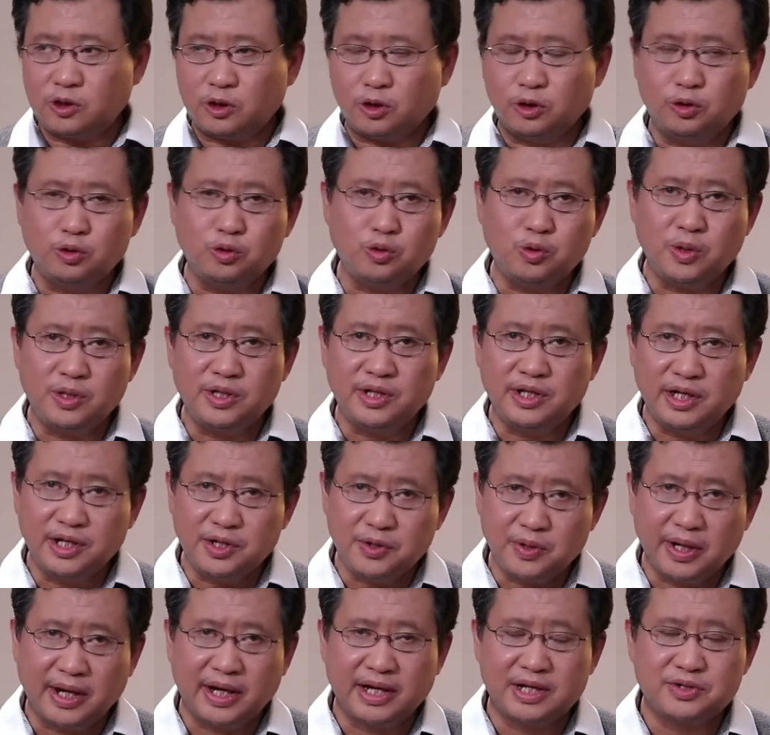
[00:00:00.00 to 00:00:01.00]
如果
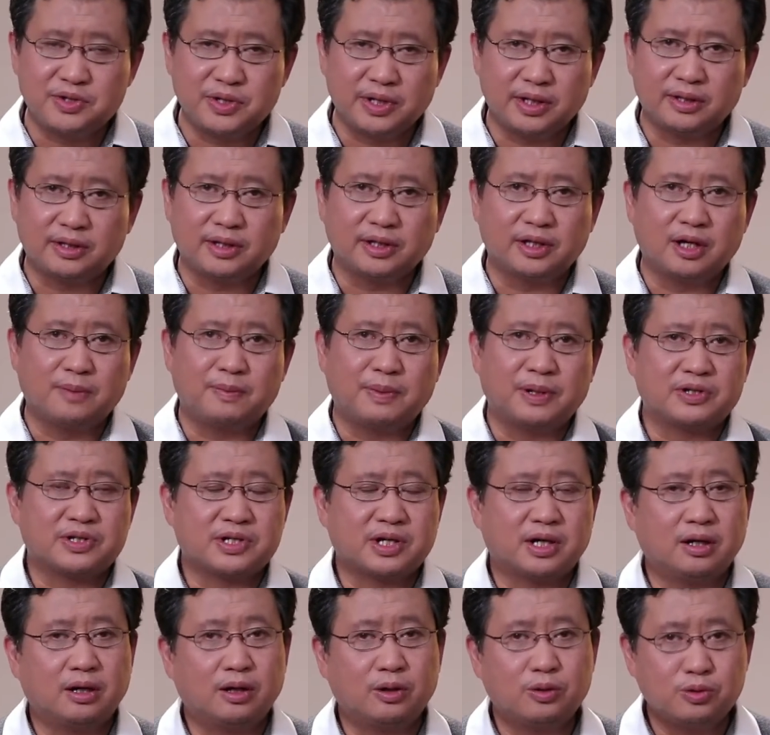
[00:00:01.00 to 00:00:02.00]
能源安全得到保
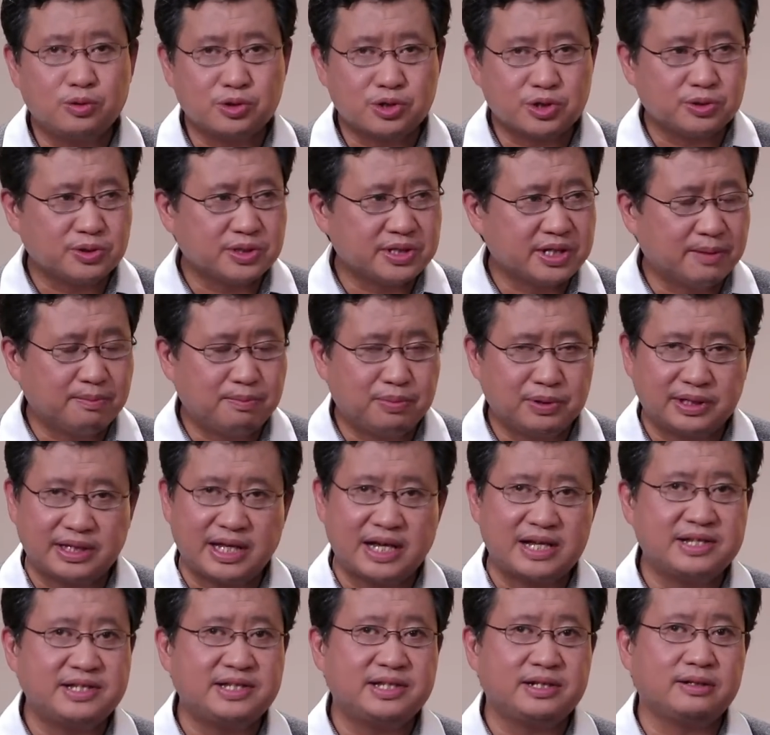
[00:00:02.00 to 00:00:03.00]
障，欧洲将不
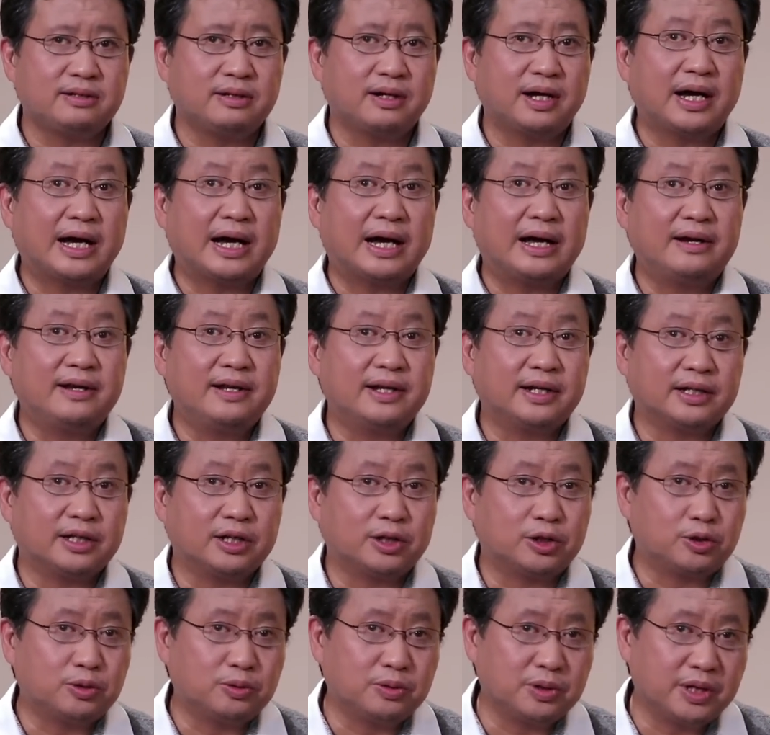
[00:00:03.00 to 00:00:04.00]
担心寒冷
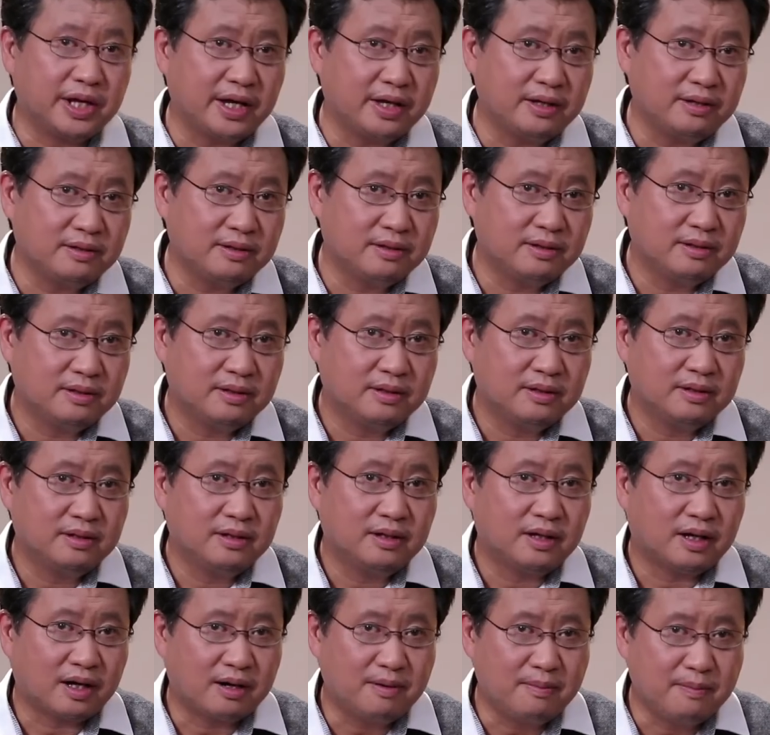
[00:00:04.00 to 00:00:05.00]
的冬天，
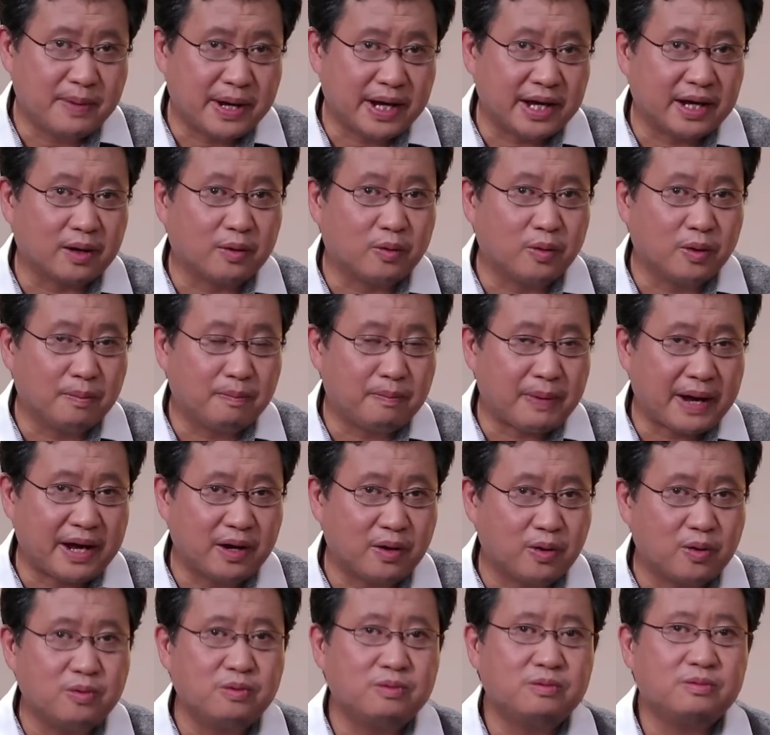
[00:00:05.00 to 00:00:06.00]
而美国
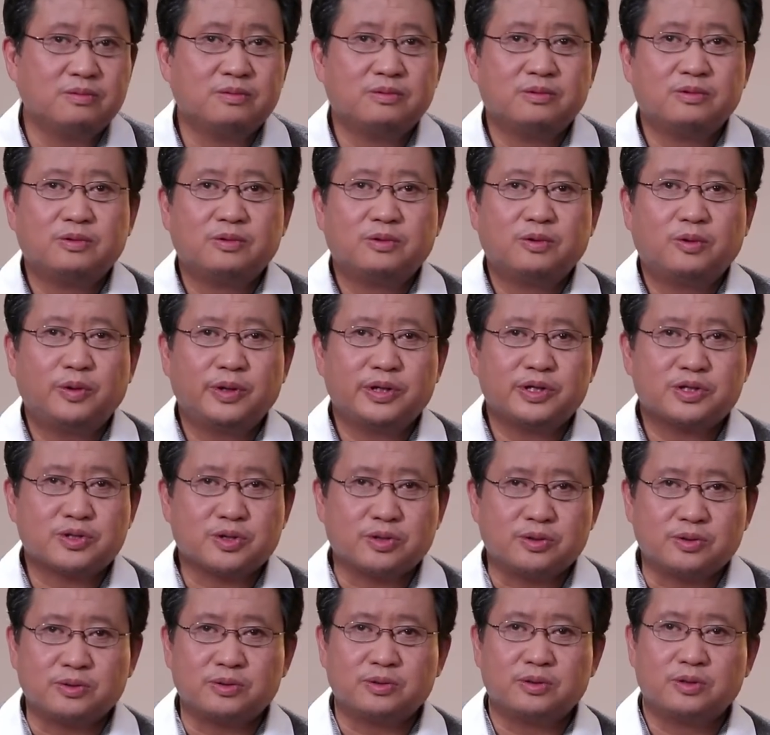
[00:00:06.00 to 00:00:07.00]
白宫会
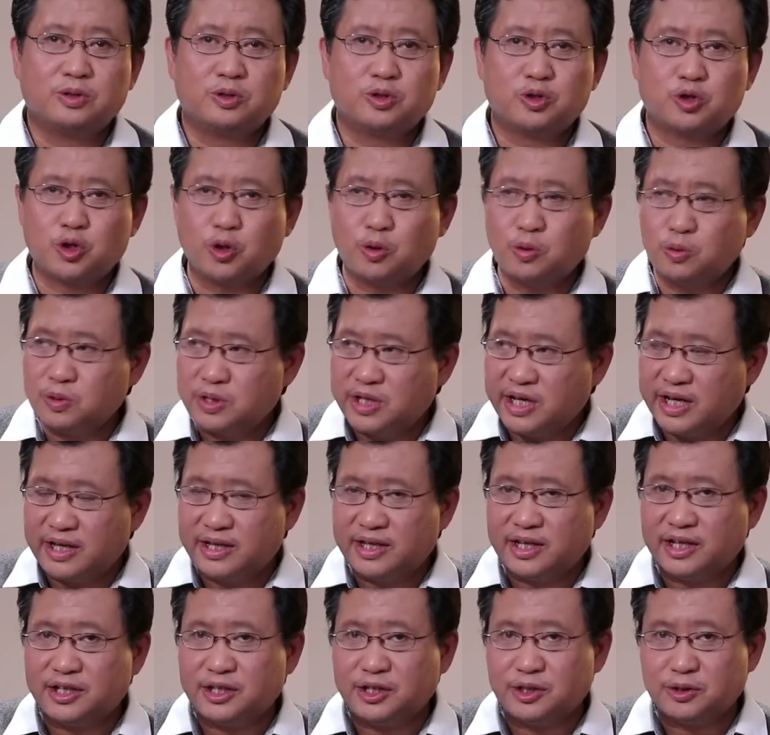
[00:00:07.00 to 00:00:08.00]
从冲
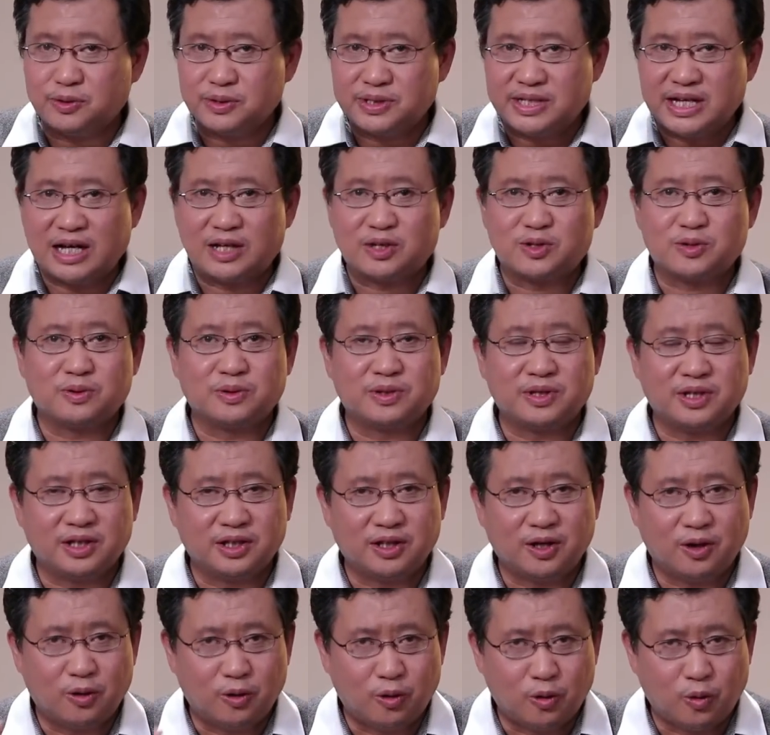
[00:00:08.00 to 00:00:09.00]
天的油价中得
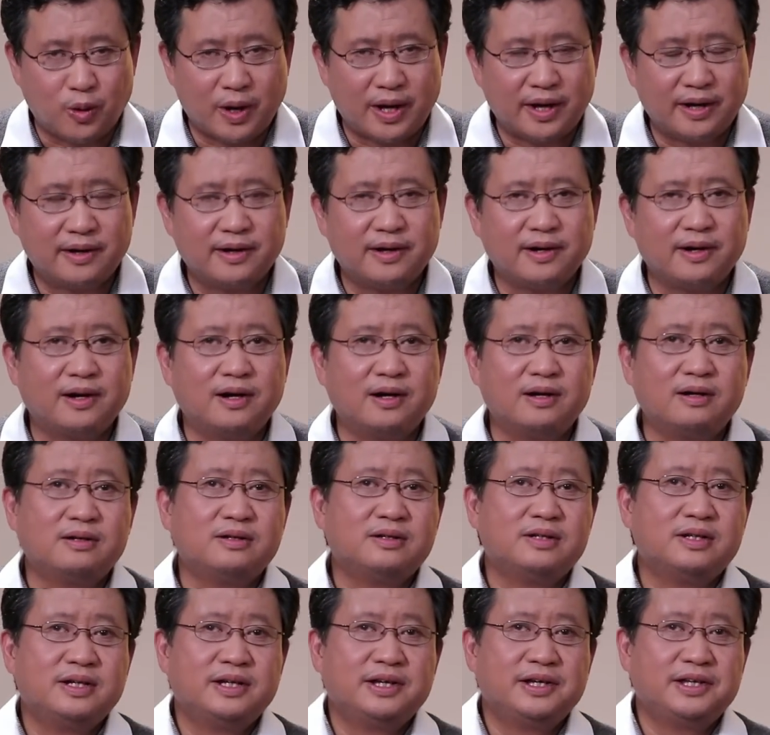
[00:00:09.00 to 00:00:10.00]
到缓和，
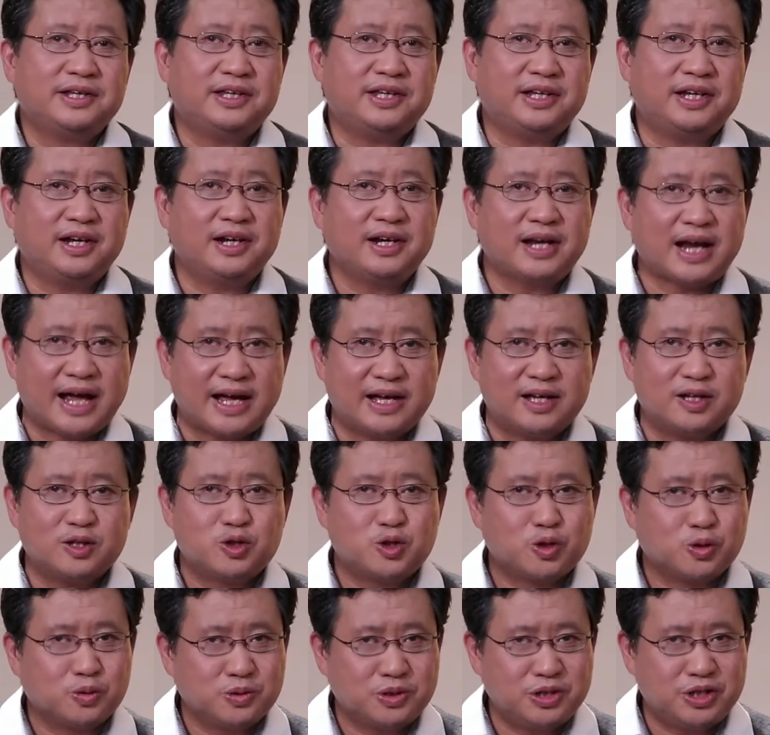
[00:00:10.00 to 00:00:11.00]
迎来
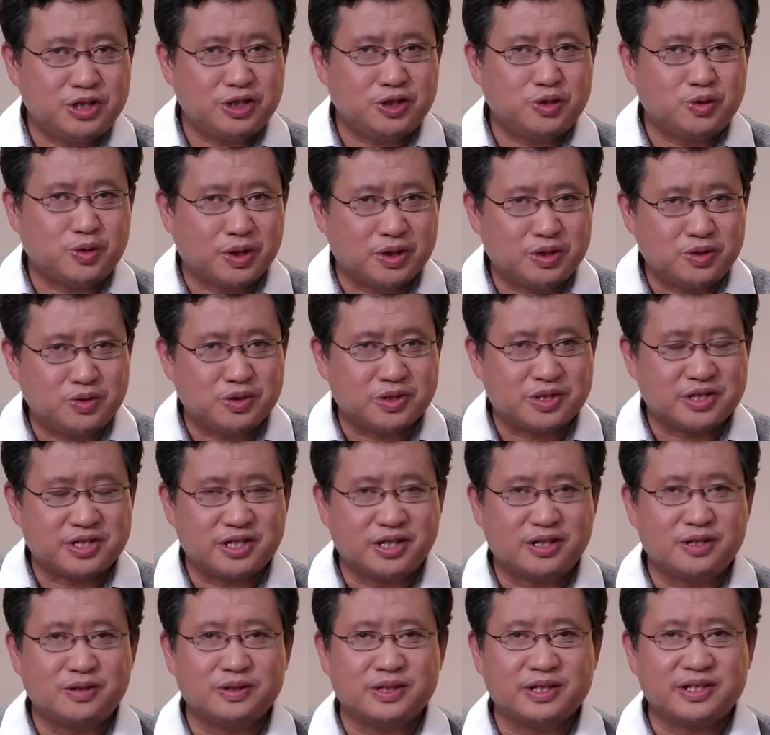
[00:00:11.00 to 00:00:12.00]
中期选举
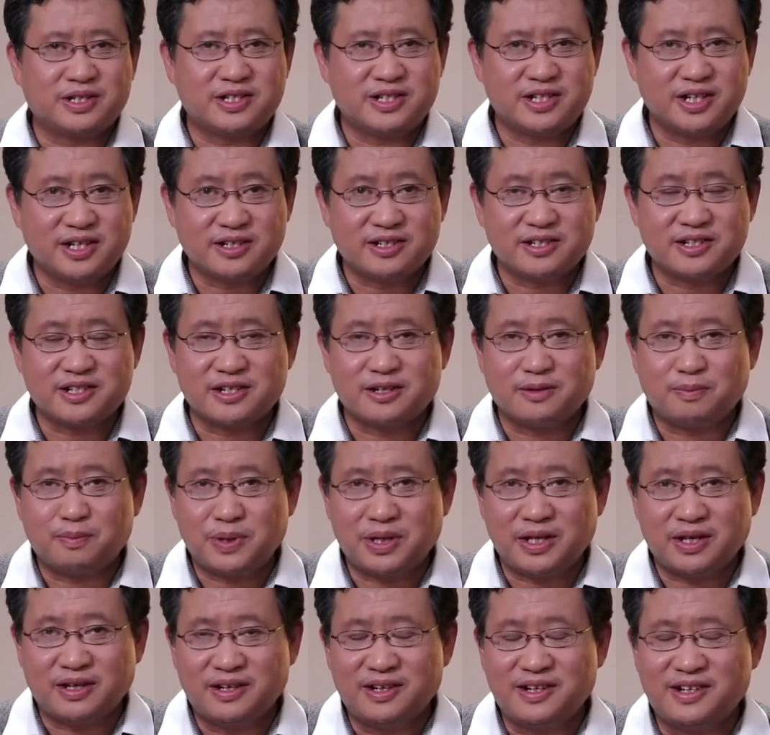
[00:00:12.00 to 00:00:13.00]
之后的政治
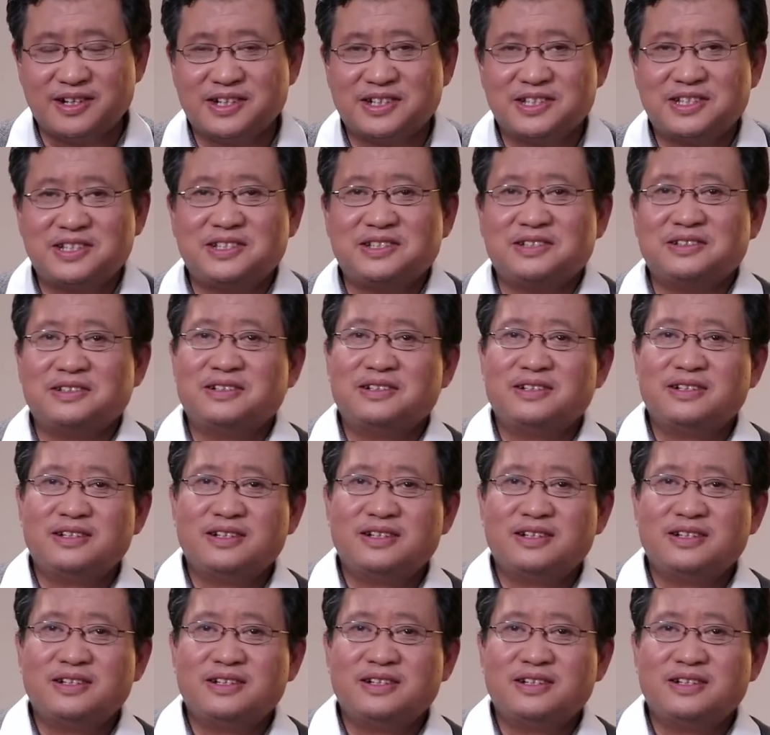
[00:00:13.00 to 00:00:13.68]
平和期，